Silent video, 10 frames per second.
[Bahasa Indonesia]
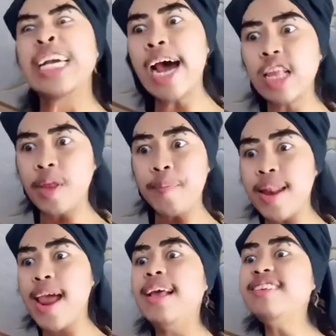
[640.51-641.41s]
Enggak, enggak
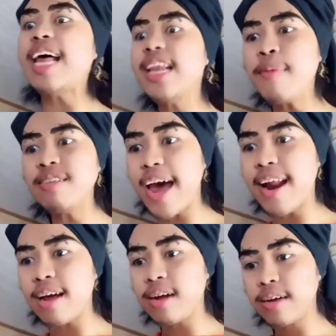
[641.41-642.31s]
bisa Instagramnya
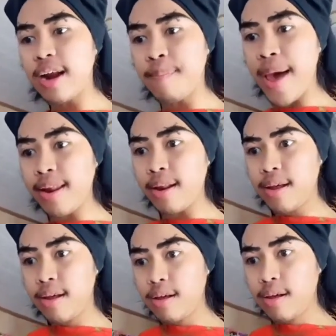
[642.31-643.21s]
sekarang dan main.
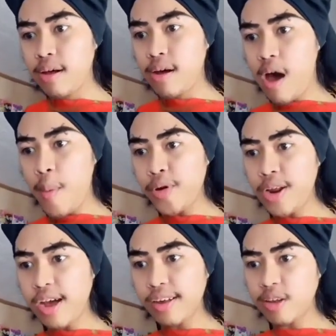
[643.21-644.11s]

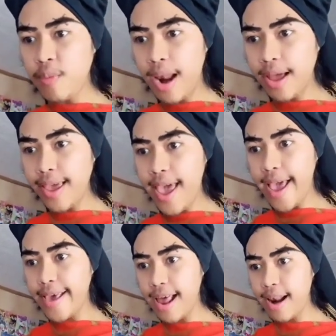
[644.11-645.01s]
Kamu nih dikasih tau malah
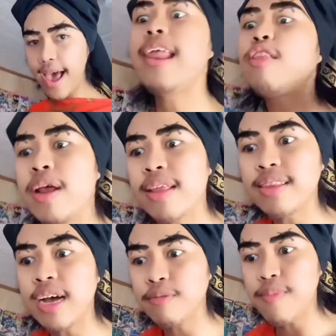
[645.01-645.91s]
ngeyel. Lihat tuh anak
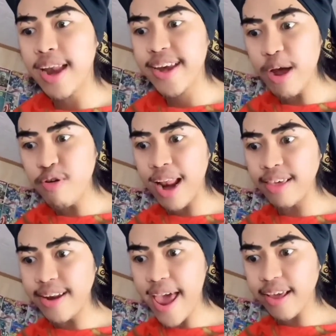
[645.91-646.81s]
tentang sebelah, dia udah
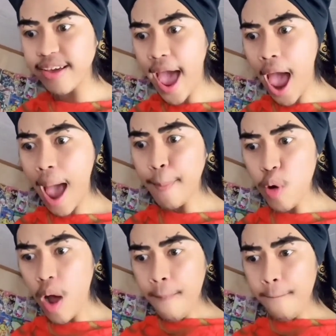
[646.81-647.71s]
legendary.
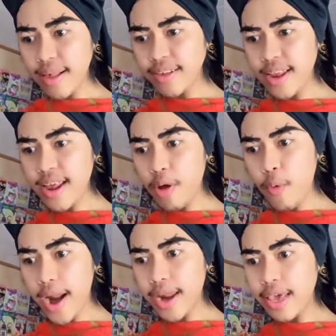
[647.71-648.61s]
Kamu masih di
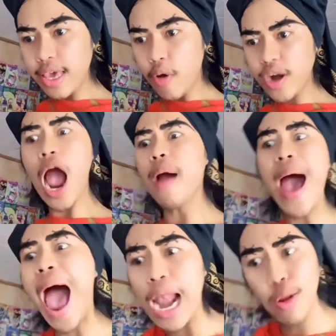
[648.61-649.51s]
rank warrior. Nggak
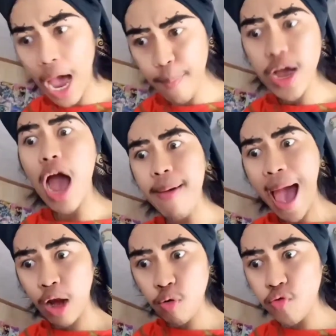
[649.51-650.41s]
malu, kamu nggak
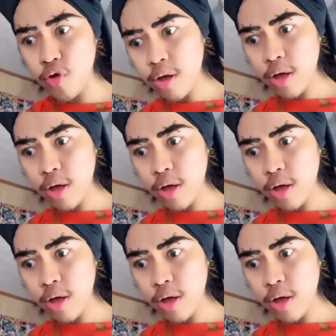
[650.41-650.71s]
malu.